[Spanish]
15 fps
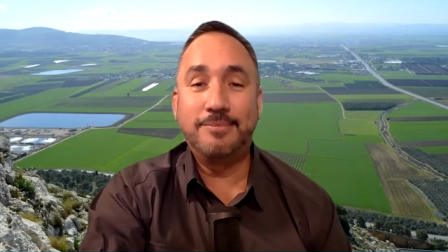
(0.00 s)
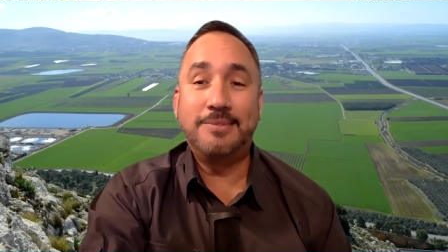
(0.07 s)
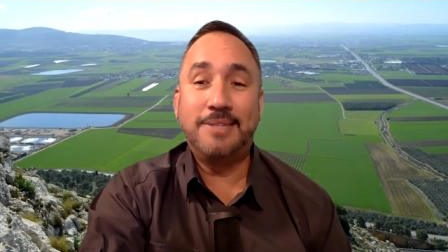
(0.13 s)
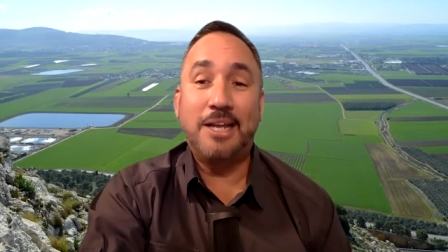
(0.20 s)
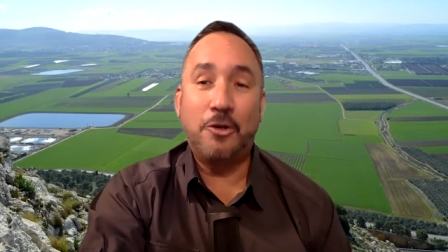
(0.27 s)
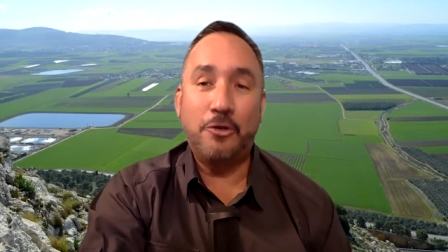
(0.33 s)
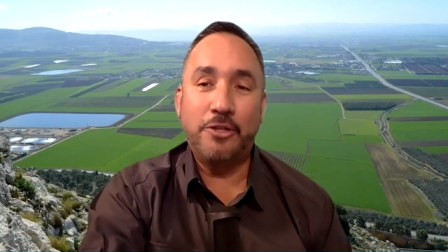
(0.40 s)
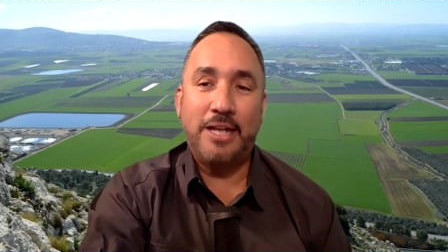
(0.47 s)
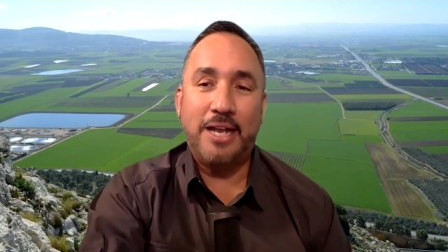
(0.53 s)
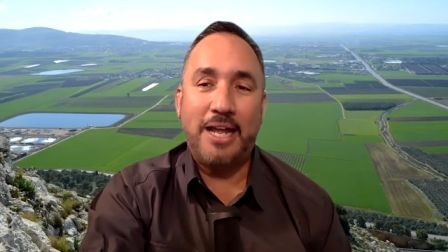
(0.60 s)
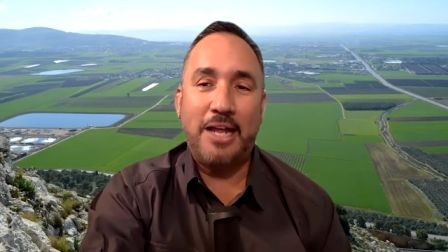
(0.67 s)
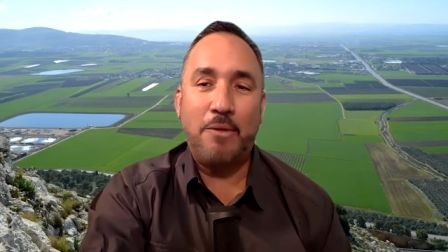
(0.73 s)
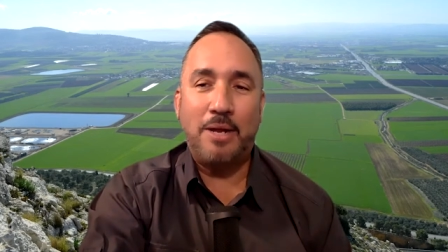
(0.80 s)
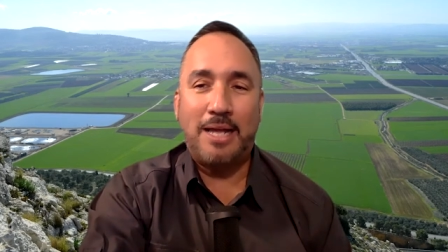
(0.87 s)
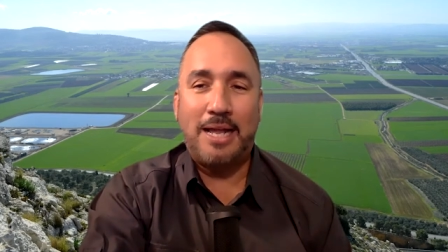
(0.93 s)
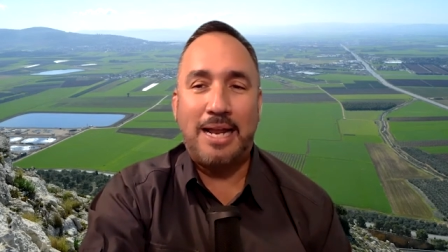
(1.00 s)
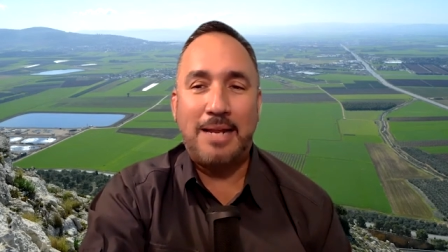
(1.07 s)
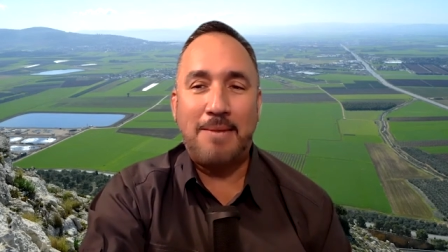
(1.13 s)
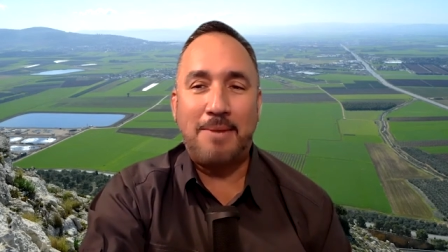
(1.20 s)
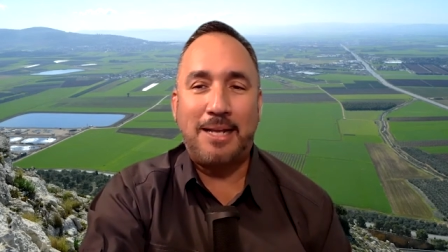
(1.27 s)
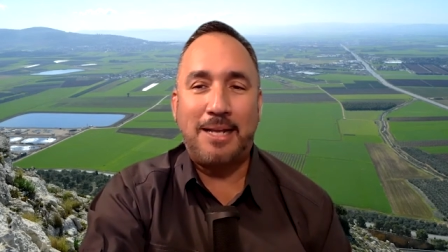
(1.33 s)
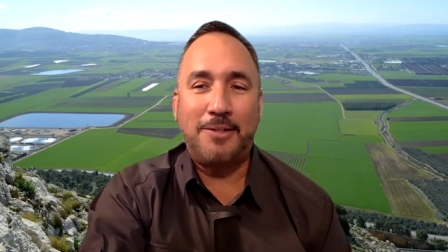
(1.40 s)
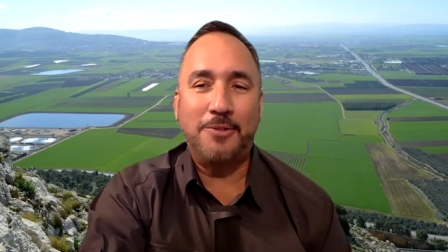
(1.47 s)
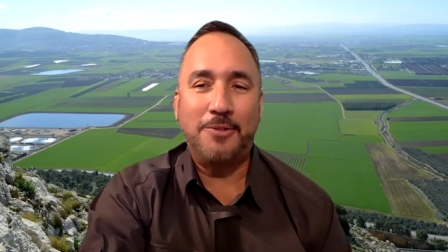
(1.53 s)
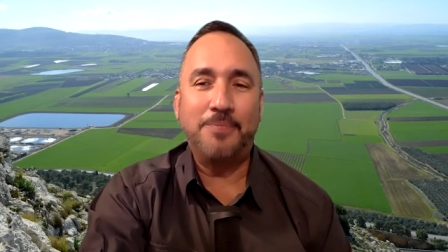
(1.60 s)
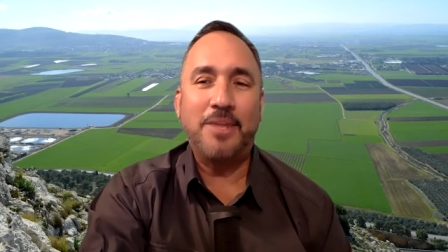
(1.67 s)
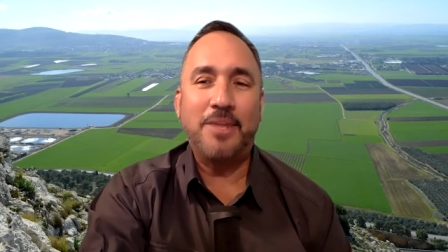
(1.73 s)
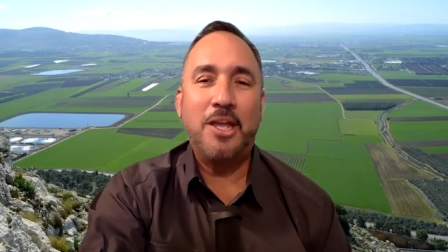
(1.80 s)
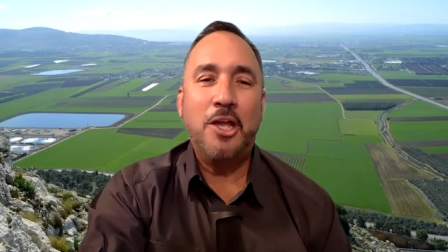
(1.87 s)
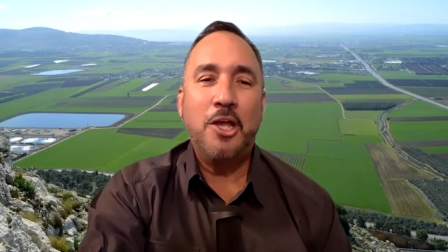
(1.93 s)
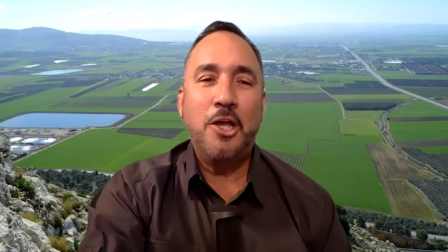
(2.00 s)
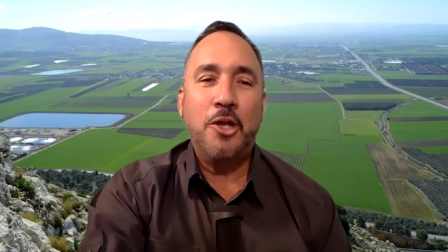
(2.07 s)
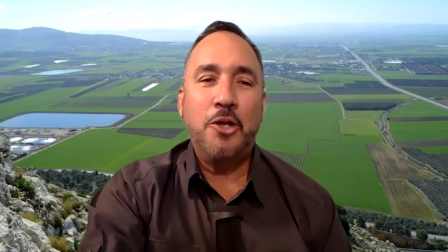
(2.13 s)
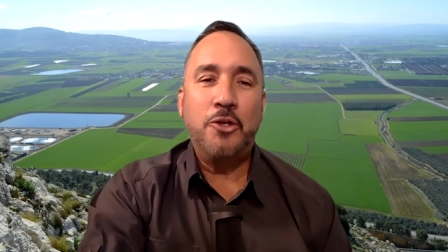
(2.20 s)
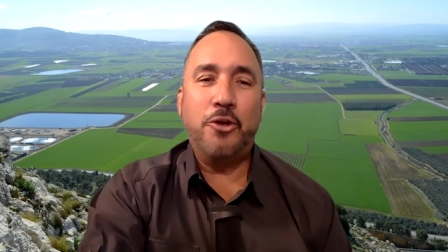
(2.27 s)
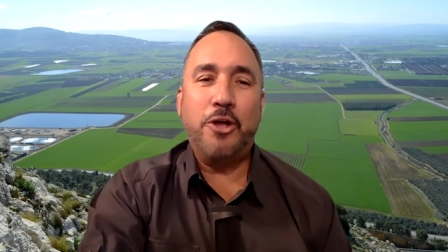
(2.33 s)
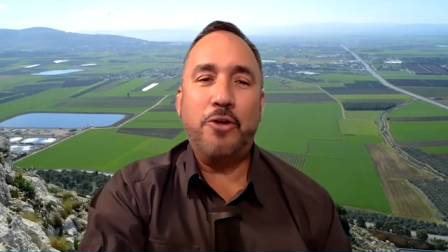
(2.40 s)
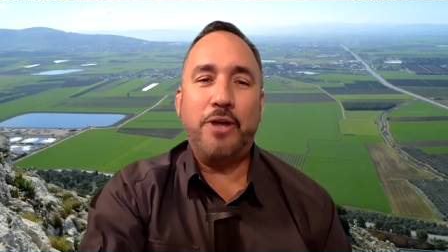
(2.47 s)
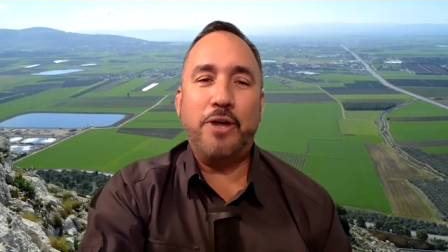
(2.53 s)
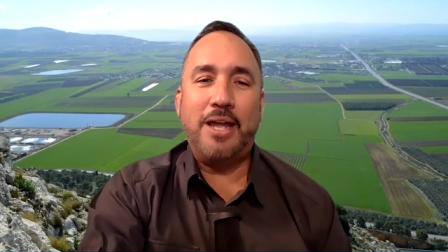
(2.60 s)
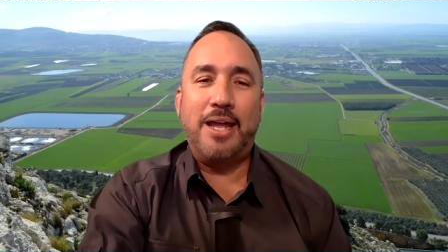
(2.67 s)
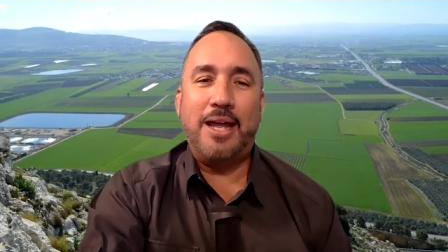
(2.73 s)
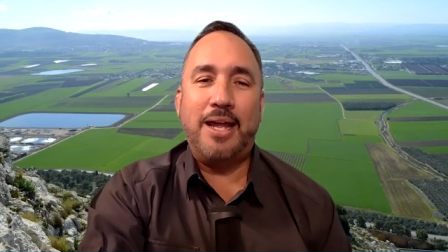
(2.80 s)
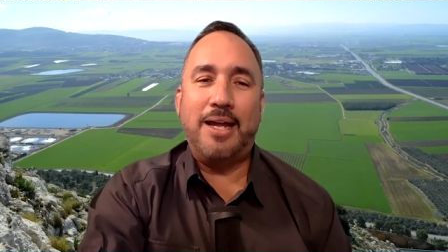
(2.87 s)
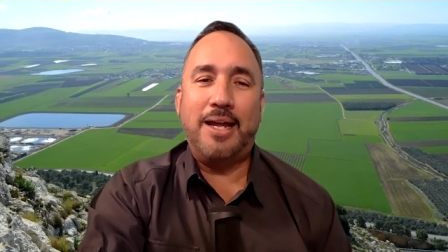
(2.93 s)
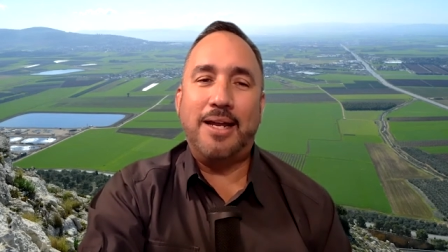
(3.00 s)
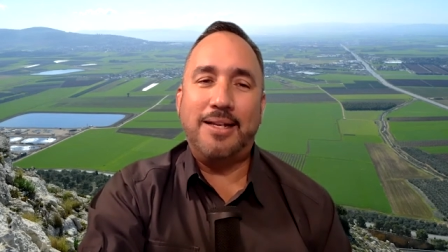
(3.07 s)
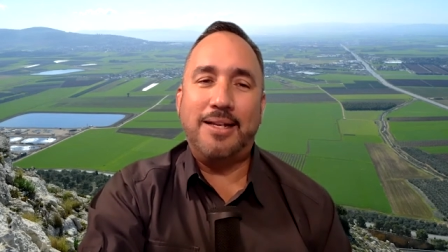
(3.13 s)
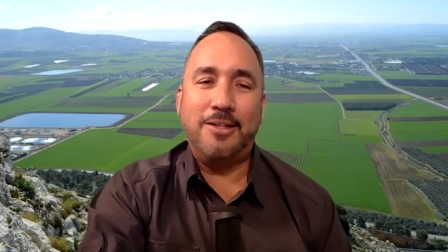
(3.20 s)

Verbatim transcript: te condenas igual que el animalito. Yo creo que eh,